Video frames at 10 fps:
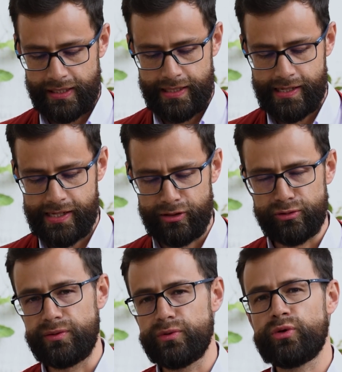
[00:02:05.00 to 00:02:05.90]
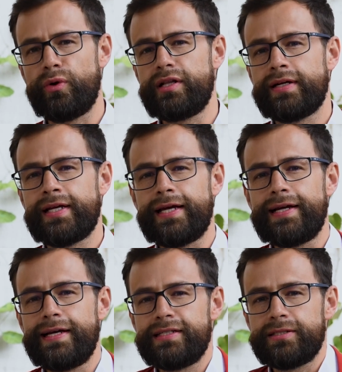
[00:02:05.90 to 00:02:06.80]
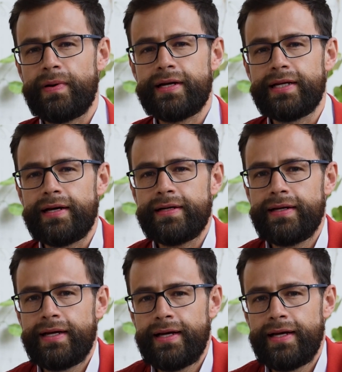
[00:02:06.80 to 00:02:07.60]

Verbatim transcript: Eh, nos dimos cuenta que en Zipaquirá